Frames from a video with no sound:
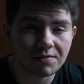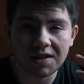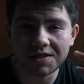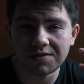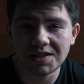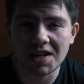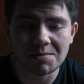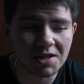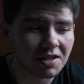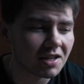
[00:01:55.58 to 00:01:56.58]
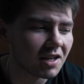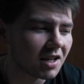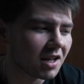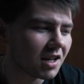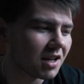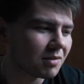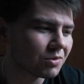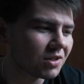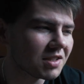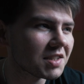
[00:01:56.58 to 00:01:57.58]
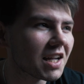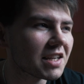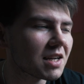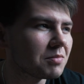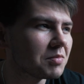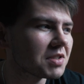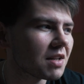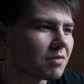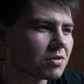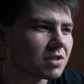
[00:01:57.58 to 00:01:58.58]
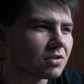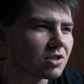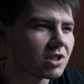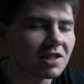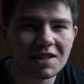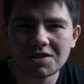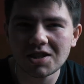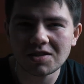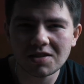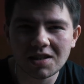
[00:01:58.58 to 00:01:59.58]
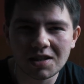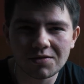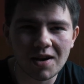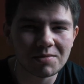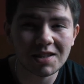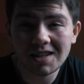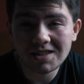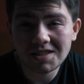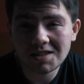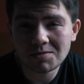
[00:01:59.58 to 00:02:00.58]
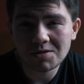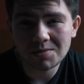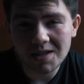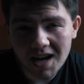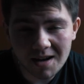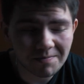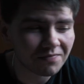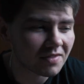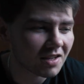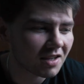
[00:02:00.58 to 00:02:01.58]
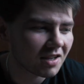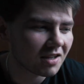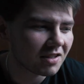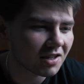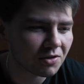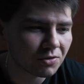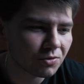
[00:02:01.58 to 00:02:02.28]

was widzami, bo to jest tak, jakbym stawiał się troszeczkę nadrzędnie nad wami, tak? Że jestem sobie ja jako